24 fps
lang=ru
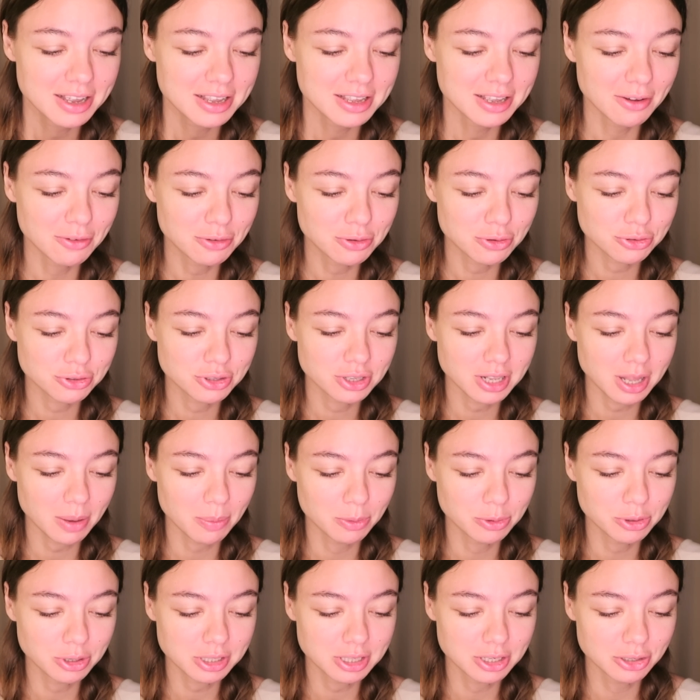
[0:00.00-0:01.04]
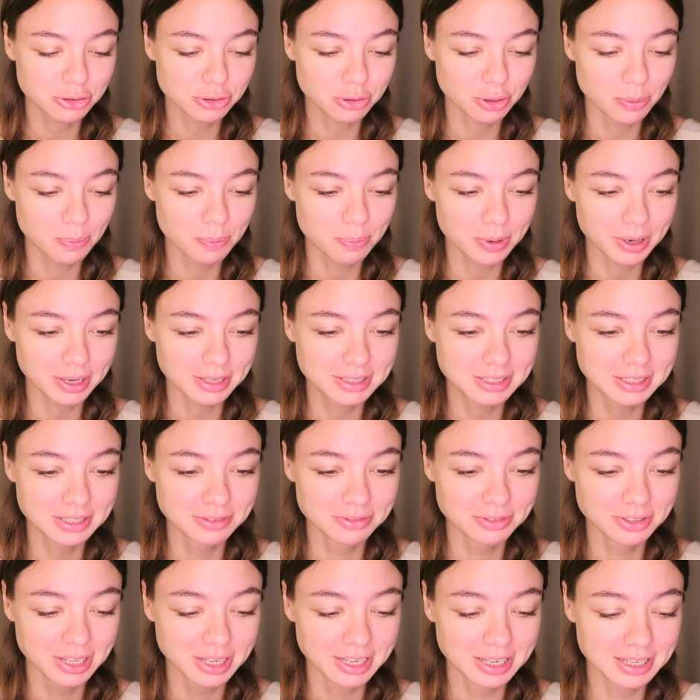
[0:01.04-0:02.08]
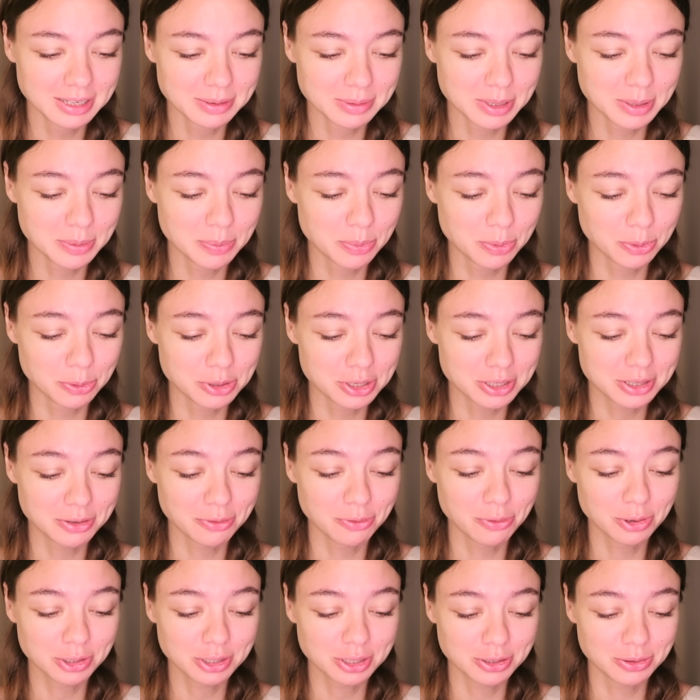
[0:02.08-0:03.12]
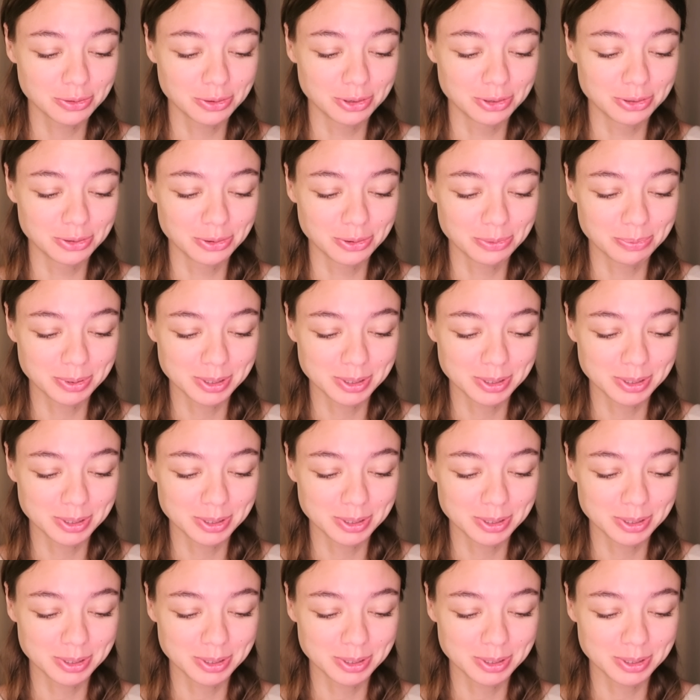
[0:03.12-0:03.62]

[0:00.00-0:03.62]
Я все ждала, будет ли что-нибудь противное или не будет, и вот оно, оно.